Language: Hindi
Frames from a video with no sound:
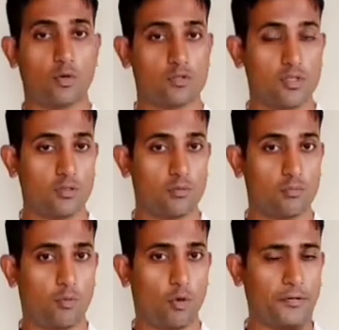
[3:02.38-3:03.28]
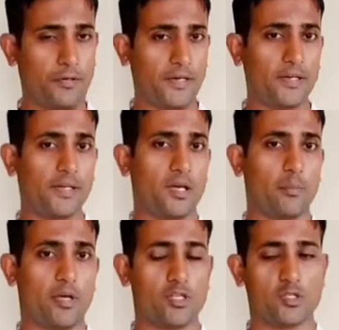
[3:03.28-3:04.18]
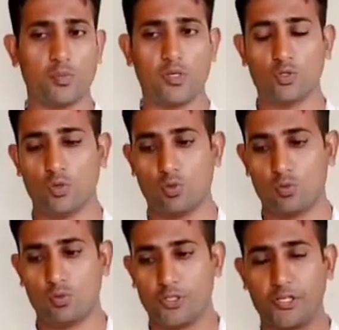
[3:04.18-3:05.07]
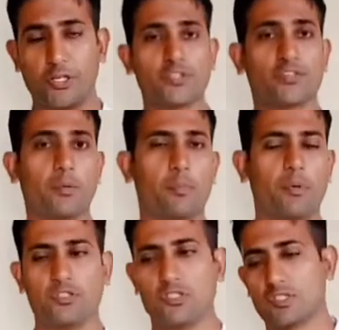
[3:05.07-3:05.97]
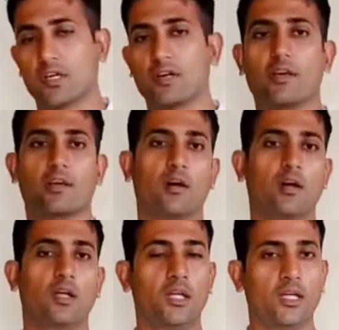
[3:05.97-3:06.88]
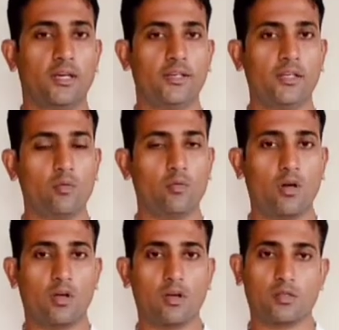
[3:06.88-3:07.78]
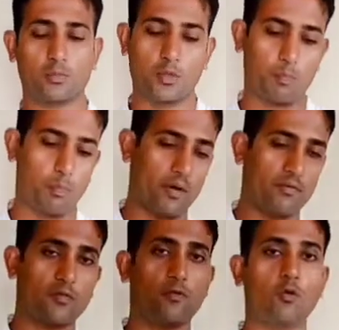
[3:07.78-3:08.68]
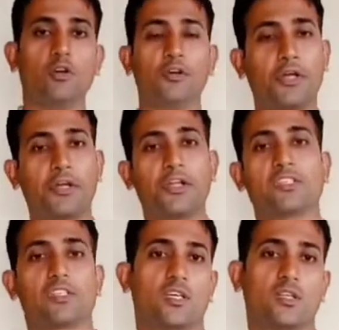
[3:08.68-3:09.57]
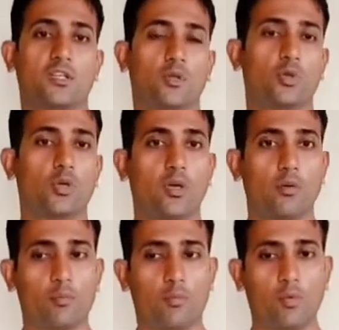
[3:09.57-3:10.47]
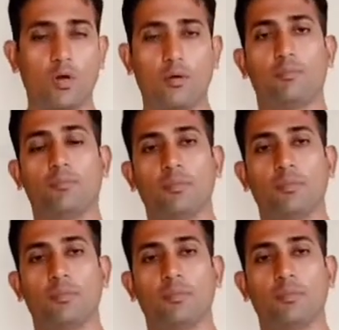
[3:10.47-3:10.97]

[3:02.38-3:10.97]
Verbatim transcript: बॉक्सिंग बहुत डेडली गेम है इसमें जो टेक्निक्स हैं पंचेस करने का ये वर्ल्ड का सबसे पावरफुल टेक्निक्स है क्योंकि पूरा